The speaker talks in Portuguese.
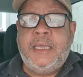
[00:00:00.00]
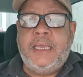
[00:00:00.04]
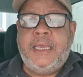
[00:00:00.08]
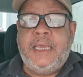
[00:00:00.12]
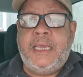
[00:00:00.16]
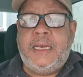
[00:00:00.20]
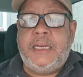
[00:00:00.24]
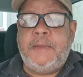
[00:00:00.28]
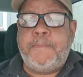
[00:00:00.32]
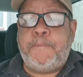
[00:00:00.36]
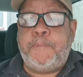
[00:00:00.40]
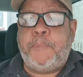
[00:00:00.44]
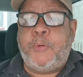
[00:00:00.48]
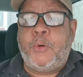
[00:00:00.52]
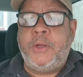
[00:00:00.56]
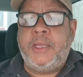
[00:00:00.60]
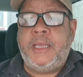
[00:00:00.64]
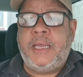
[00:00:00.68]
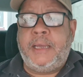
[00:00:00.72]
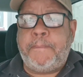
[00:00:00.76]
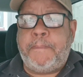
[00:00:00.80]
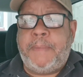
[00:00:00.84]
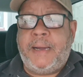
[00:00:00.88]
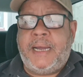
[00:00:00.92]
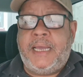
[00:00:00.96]
ele põe
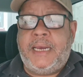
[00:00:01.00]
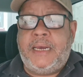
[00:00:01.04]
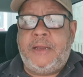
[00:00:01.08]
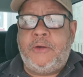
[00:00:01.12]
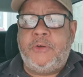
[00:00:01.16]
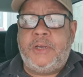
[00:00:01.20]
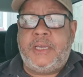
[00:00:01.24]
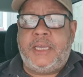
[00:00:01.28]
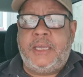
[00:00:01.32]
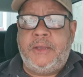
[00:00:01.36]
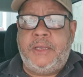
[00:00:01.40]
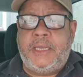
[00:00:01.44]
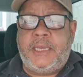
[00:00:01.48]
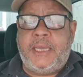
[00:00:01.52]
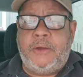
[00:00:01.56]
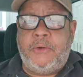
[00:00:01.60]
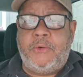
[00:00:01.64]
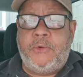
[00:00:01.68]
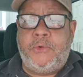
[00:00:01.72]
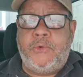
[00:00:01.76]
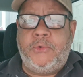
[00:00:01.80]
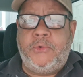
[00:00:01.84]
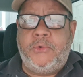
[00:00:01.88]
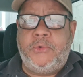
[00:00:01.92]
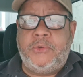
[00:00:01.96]
a baila
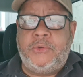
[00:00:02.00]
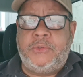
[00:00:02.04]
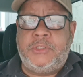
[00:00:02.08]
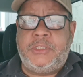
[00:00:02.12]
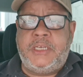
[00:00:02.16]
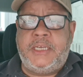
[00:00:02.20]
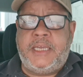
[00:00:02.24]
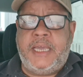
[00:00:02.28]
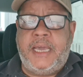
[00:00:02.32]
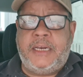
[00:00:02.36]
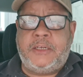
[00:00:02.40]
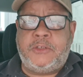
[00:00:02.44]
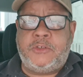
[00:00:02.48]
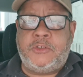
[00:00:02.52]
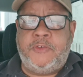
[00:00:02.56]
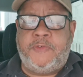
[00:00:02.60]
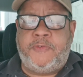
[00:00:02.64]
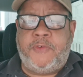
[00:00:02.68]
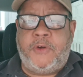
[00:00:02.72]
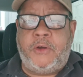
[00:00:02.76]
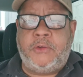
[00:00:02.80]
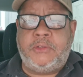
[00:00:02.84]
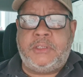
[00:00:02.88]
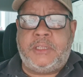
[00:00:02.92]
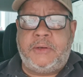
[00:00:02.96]
os inquéritos de
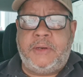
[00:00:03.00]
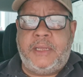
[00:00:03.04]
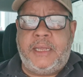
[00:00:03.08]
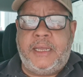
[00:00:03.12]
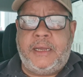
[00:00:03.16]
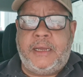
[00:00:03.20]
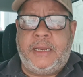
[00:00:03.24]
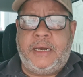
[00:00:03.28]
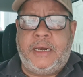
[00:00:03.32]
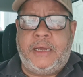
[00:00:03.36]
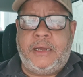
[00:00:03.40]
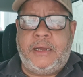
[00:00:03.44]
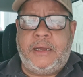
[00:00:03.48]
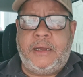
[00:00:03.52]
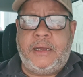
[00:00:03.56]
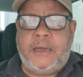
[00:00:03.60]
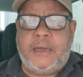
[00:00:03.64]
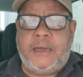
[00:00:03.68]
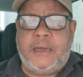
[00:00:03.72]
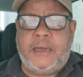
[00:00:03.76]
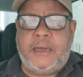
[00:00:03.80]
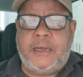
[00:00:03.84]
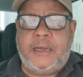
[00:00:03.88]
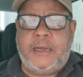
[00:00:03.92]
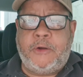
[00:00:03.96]
volta né,
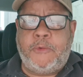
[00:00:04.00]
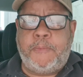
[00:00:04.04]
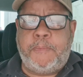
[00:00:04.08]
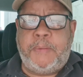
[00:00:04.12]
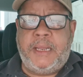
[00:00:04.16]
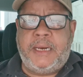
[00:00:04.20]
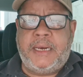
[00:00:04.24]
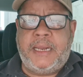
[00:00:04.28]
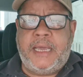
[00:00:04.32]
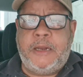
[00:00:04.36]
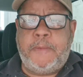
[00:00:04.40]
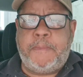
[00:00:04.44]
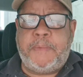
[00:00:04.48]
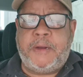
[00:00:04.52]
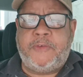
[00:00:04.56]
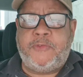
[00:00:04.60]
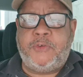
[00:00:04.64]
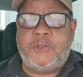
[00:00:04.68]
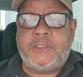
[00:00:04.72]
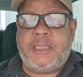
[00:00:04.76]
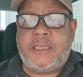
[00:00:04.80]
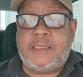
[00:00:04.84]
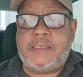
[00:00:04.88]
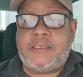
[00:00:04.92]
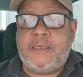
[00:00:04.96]
ao plenário para
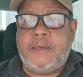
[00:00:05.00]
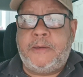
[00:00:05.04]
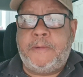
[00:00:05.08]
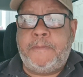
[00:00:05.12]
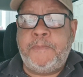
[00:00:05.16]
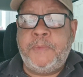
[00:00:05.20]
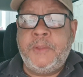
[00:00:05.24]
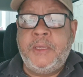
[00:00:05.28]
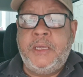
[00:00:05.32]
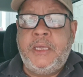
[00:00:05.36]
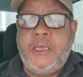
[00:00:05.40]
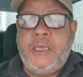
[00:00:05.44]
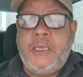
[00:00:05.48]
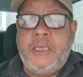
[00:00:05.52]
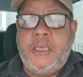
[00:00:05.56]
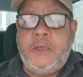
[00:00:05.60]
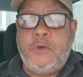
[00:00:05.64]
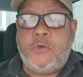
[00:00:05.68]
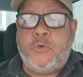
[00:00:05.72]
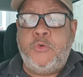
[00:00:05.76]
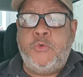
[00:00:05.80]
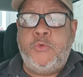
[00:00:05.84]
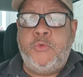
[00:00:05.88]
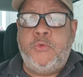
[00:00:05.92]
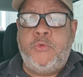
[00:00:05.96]
votação e
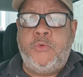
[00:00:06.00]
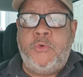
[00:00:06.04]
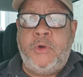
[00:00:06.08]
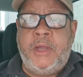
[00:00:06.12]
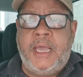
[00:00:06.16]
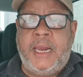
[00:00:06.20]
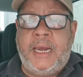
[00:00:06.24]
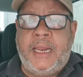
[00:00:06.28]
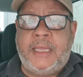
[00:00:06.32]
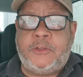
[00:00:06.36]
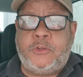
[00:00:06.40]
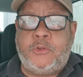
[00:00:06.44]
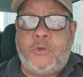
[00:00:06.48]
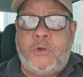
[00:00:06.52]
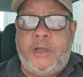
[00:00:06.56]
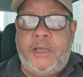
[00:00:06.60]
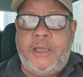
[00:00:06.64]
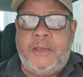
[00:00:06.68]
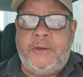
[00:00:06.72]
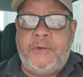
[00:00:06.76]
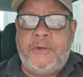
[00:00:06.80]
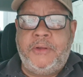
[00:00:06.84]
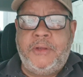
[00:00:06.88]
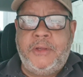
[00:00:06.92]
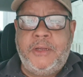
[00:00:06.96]
com um
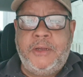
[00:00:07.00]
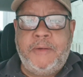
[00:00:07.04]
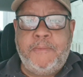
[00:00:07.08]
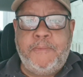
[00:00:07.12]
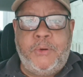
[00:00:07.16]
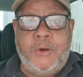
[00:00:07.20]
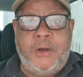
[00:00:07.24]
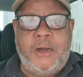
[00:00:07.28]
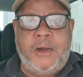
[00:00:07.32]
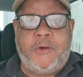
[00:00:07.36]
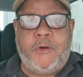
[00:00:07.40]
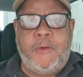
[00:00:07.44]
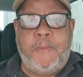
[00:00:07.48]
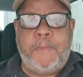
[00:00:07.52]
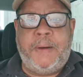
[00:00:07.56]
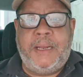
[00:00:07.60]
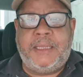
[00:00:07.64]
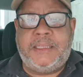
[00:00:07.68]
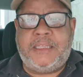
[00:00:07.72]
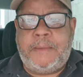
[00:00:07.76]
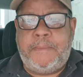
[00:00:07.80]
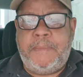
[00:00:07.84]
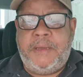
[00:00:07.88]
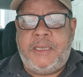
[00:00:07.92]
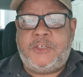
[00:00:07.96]
relatório porra,
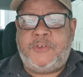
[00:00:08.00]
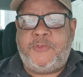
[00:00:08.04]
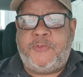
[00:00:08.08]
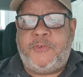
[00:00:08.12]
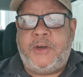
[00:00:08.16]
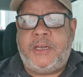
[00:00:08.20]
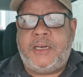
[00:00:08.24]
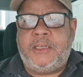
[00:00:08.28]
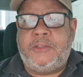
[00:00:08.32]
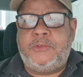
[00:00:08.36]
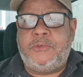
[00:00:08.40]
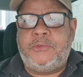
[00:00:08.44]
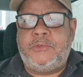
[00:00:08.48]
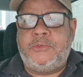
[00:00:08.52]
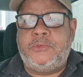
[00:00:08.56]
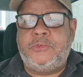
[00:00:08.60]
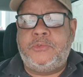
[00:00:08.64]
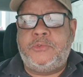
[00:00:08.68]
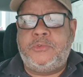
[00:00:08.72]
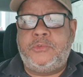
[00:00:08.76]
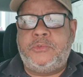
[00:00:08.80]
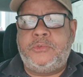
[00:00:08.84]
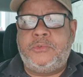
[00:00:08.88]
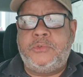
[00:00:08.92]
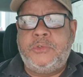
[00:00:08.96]
completamente fora do,
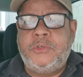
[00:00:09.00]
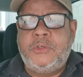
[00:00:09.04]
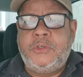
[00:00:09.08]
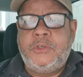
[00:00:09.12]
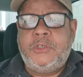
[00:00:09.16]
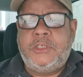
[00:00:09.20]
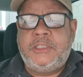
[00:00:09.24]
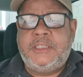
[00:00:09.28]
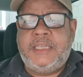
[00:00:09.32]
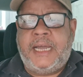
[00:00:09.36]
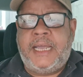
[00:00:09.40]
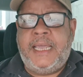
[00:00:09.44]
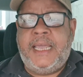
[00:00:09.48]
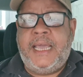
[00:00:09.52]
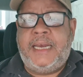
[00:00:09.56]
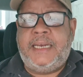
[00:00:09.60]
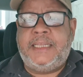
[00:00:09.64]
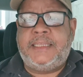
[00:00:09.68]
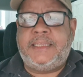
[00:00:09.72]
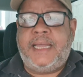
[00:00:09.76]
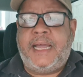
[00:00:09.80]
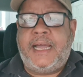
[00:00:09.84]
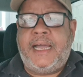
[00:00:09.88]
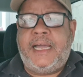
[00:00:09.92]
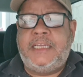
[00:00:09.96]
do, da
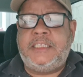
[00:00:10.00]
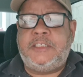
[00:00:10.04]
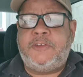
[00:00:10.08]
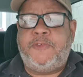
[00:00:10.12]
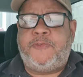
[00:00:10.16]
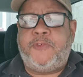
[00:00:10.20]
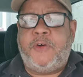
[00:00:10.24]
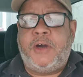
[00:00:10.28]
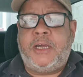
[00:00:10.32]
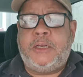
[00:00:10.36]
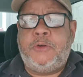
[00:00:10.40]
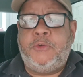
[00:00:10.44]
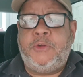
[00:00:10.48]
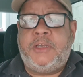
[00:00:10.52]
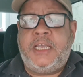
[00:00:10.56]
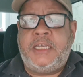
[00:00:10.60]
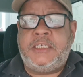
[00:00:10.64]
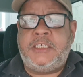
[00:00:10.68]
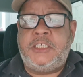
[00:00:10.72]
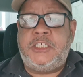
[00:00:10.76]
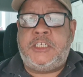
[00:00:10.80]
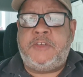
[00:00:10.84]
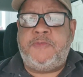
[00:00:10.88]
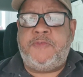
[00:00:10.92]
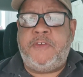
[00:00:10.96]
realidade, fora do que a
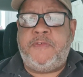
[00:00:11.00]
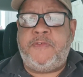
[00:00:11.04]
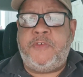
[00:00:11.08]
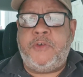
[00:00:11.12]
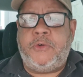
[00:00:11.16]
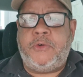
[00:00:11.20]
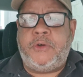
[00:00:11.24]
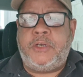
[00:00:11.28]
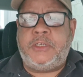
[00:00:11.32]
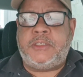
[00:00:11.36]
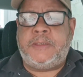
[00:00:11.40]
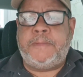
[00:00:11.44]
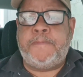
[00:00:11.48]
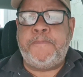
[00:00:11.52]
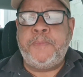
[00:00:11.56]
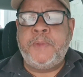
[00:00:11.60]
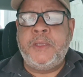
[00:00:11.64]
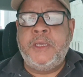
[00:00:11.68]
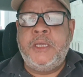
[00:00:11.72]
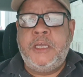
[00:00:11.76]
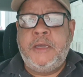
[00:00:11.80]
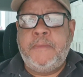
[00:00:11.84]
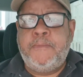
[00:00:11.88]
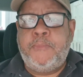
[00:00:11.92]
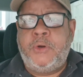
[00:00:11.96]
gente vive hoje.
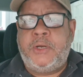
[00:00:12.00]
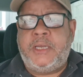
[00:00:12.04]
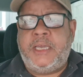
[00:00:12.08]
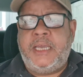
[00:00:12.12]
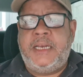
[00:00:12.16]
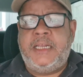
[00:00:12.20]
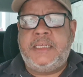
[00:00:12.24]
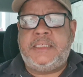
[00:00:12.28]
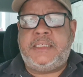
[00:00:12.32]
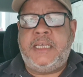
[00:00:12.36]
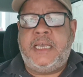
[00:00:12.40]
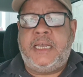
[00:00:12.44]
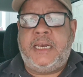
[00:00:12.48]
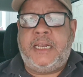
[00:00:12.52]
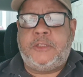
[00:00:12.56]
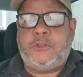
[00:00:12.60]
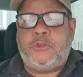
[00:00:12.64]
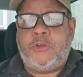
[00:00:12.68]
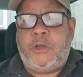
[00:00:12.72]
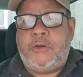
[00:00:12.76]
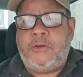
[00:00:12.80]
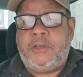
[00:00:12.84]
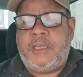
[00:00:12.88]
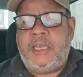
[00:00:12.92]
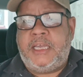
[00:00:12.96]
Porque nesse
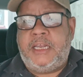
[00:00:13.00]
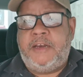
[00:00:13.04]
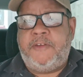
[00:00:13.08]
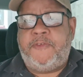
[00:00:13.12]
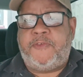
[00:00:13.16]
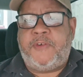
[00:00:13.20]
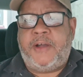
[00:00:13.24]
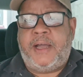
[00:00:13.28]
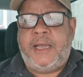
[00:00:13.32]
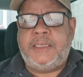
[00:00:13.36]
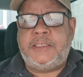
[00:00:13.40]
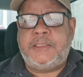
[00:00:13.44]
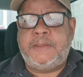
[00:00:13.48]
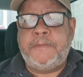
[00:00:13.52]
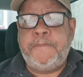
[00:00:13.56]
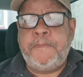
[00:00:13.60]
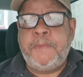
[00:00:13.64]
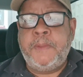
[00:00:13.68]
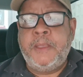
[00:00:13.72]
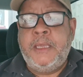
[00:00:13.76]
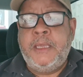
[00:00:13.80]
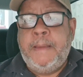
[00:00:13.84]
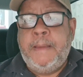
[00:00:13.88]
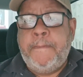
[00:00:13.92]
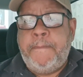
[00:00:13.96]
relatório, o que, que ele faz?
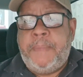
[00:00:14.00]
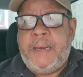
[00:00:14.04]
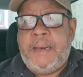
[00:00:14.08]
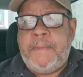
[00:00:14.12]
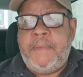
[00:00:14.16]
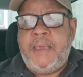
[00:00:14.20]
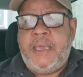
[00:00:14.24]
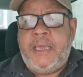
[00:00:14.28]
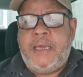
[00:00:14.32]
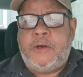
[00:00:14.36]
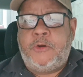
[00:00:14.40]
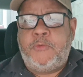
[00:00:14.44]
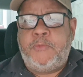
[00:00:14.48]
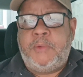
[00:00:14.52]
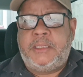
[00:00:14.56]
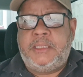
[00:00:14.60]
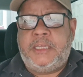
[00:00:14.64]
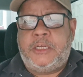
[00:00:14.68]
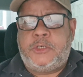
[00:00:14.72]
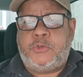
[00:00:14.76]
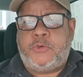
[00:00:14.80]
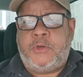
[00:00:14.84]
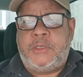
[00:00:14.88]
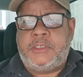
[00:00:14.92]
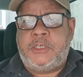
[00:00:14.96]
Primeiro, uma
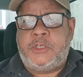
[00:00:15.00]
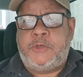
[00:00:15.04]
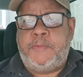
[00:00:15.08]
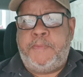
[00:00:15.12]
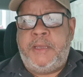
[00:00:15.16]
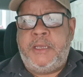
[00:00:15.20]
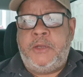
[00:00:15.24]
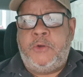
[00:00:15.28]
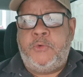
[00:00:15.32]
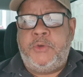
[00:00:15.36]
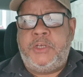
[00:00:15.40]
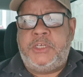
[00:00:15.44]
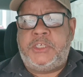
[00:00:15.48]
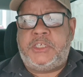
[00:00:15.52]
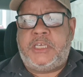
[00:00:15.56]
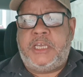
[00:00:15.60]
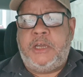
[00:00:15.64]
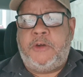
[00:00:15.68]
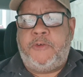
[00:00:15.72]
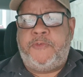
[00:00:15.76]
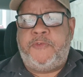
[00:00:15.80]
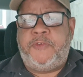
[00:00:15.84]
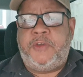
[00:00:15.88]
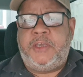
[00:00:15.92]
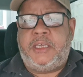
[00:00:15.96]
das coisas bem ruins que
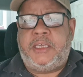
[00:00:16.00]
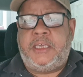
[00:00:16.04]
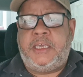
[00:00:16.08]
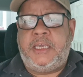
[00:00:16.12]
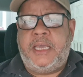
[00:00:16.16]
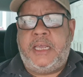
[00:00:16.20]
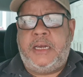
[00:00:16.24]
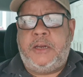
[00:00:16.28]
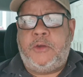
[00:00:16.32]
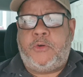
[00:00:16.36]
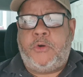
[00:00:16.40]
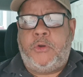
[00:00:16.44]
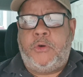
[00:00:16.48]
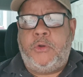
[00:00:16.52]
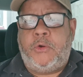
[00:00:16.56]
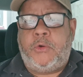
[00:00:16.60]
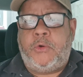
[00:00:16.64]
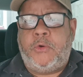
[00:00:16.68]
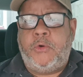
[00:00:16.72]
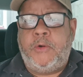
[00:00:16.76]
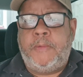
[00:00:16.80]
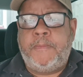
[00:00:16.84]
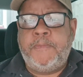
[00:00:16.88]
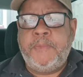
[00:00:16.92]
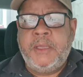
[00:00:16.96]
eu vi que ele
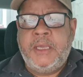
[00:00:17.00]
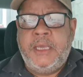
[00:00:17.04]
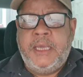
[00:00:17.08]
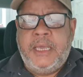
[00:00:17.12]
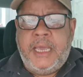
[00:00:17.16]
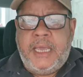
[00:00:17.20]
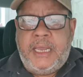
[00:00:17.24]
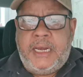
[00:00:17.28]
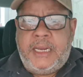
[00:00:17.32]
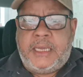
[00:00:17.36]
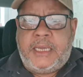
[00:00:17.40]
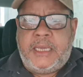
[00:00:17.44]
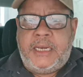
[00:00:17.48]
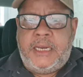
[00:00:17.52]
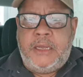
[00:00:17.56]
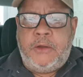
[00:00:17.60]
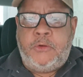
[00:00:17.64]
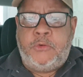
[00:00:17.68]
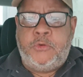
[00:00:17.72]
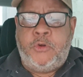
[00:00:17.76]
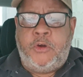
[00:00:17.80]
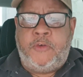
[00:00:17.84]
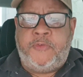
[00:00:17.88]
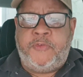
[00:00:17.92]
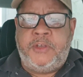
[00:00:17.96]
colocou, ele cria
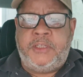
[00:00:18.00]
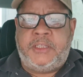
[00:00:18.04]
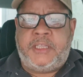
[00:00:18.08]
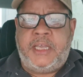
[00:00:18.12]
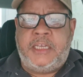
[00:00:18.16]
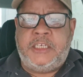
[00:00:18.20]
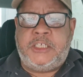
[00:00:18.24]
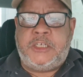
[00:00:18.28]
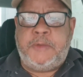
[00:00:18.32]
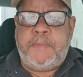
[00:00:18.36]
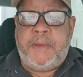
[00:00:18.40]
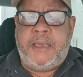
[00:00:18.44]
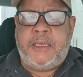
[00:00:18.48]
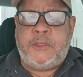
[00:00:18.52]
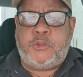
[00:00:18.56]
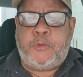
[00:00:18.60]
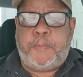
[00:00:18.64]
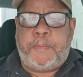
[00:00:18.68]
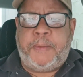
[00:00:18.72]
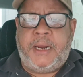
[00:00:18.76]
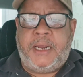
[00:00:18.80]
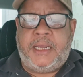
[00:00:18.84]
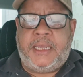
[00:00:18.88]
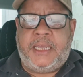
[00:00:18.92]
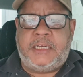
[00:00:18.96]
um novo entendimento
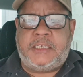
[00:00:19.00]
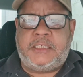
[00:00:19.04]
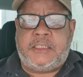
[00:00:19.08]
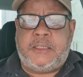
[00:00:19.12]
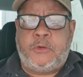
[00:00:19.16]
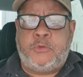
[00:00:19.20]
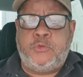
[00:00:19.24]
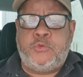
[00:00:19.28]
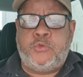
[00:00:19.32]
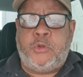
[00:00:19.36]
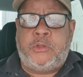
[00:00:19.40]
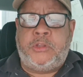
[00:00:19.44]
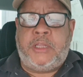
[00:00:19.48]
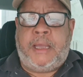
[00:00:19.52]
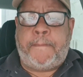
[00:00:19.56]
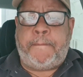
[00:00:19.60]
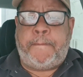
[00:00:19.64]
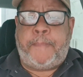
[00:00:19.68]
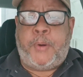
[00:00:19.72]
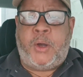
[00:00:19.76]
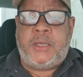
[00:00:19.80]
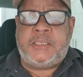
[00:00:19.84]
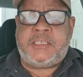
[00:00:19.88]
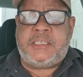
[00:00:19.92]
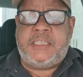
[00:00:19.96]
para a questão do, da
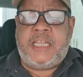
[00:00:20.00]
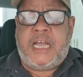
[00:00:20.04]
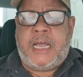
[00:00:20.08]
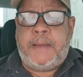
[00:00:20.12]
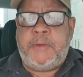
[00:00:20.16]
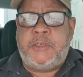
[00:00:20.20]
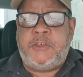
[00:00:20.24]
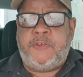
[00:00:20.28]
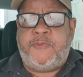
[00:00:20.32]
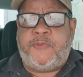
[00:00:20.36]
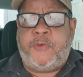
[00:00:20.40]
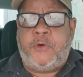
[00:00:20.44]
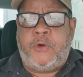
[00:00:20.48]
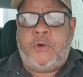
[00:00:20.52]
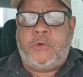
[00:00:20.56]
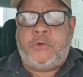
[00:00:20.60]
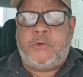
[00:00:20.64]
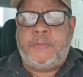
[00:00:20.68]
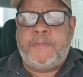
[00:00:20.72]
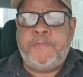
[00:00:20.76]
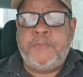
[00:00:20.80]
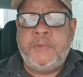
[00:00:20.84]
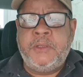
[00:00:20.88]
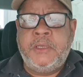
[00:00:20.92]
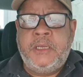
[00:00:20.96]
posse da arma de
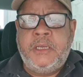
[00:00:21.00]
fogo.